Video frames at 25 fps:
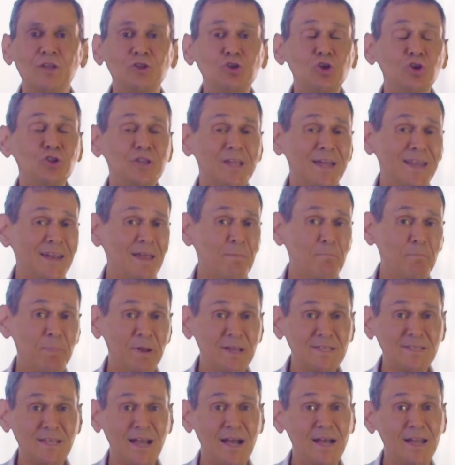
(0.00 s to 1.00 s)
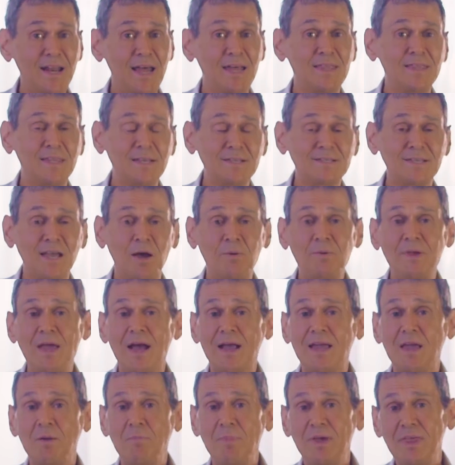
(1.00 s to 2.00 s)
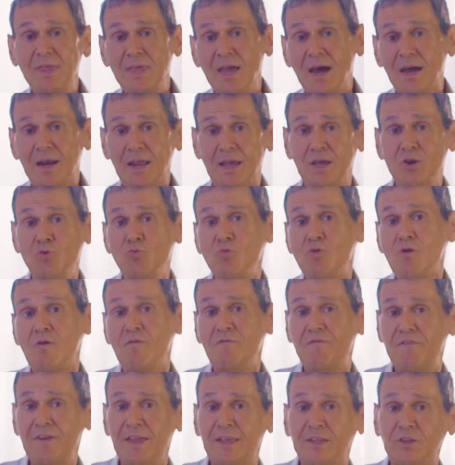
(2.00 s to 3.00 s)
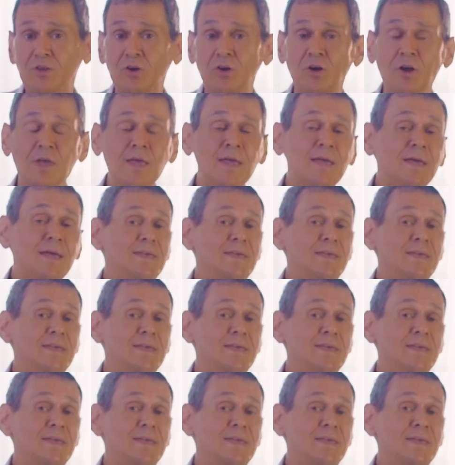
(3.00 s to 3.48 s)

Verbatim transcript: donde en empresas grandes había que mediar en un conflicto